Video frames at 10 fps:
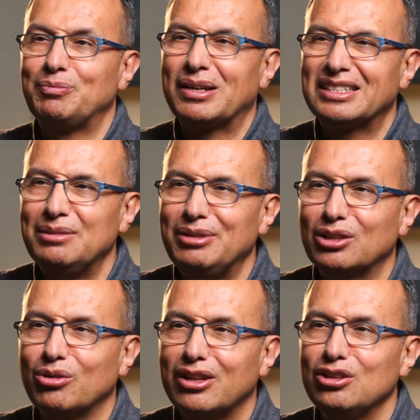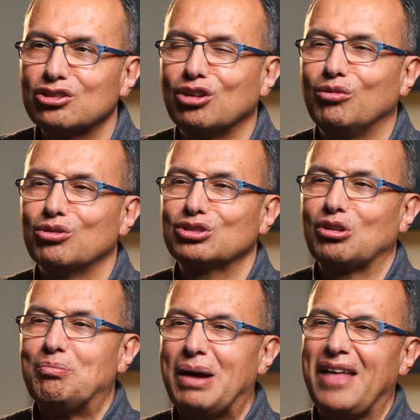percibiendo a Dios como
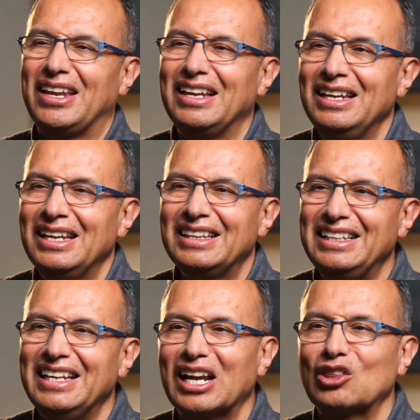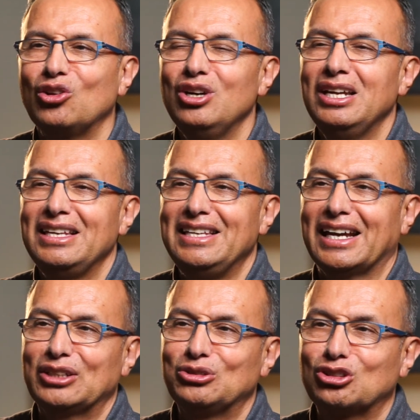nuestro Padre tierno y a
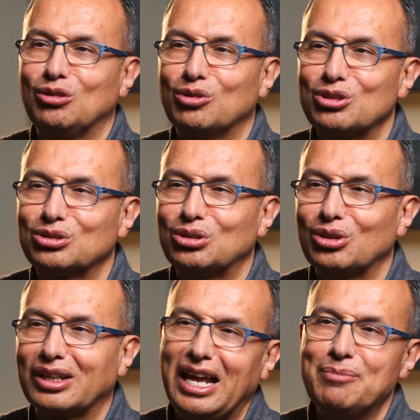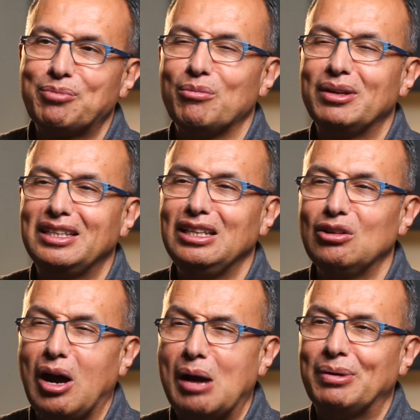Jesús como nuestro Rey
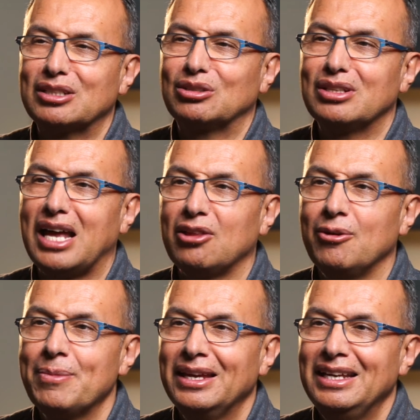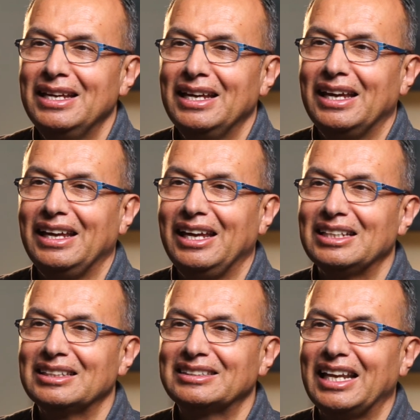prometido, apasionado,
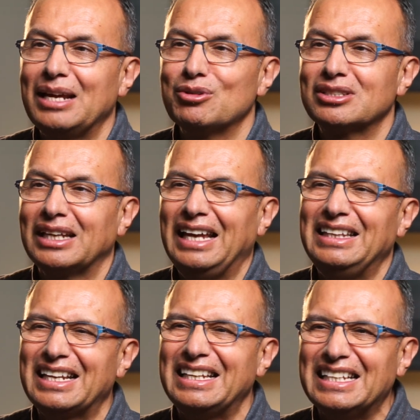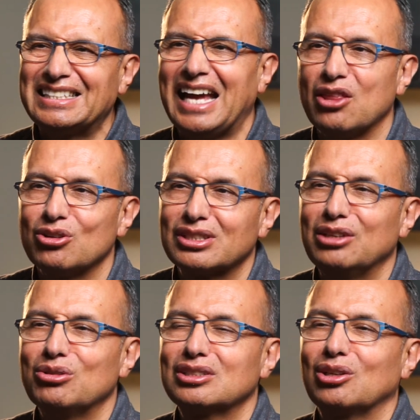eh, seremos energizados
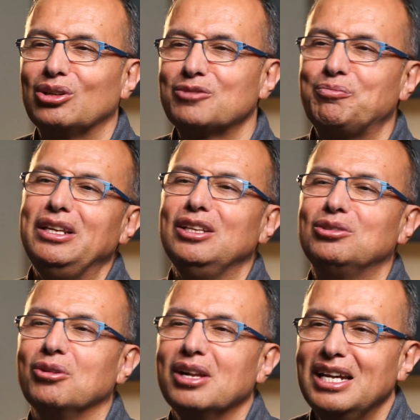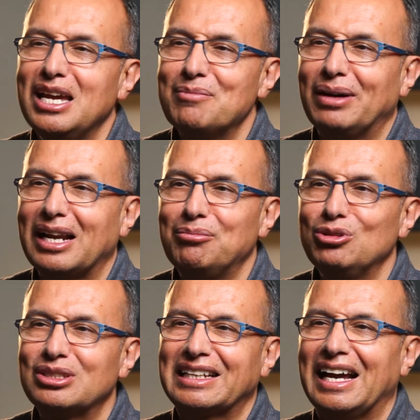en nuestro espíritu para
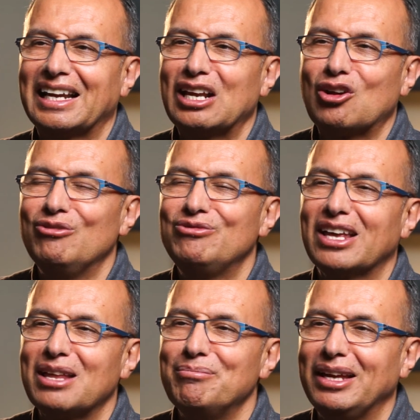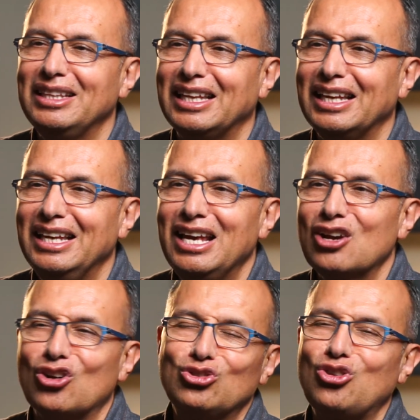buscarle confiadamente
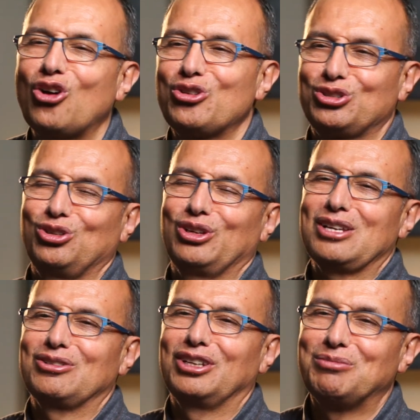con todo nuestro corazón,